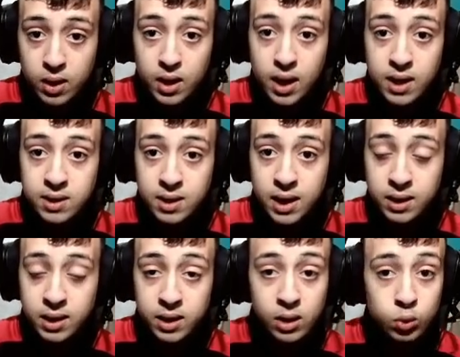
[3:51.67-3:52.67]
è
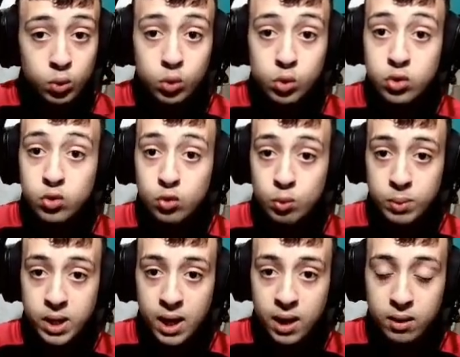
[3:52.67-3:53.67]
stata del tutto
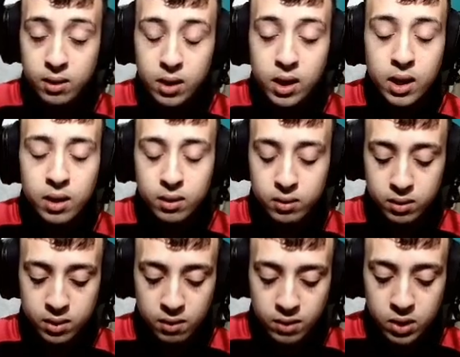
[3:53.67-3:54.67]
stupida e
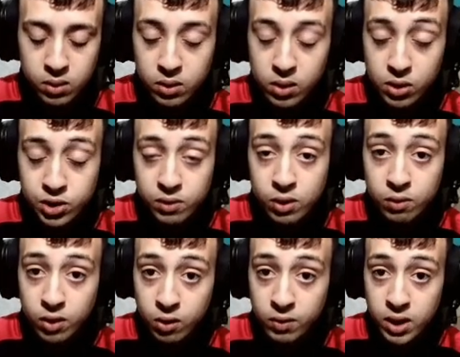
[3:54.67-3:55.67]
del video di oggi ve lo
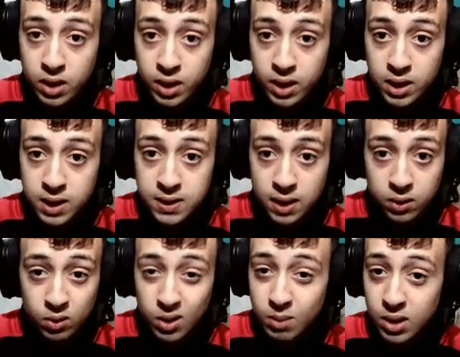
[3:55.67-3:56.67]
farò vedere
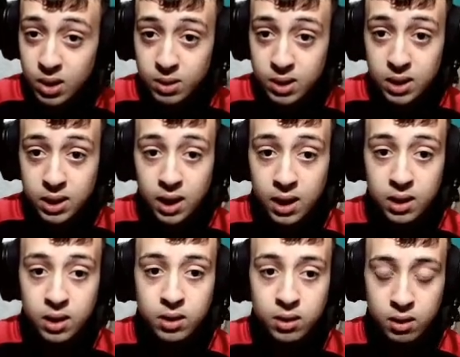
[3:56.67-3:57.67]
analizzando nei minimi
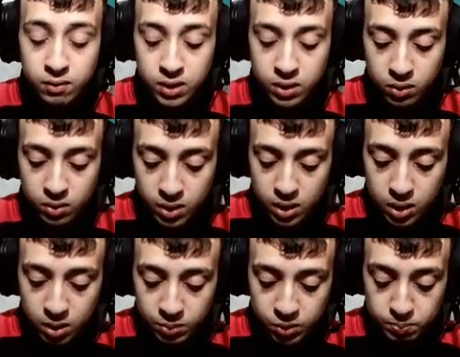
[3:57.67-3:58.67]
dettagli il video.
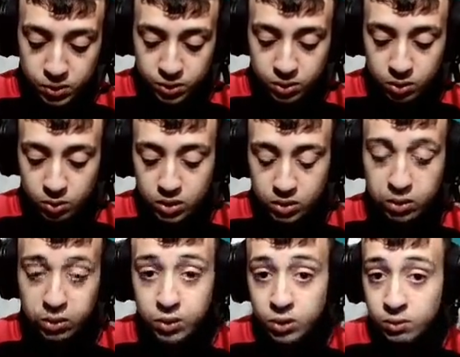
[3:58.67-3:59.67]
A proposito, qua in
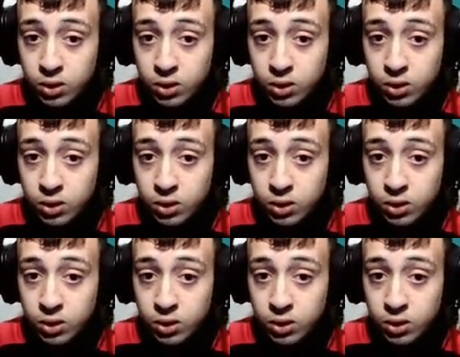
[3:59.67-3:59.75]
sottofondo vi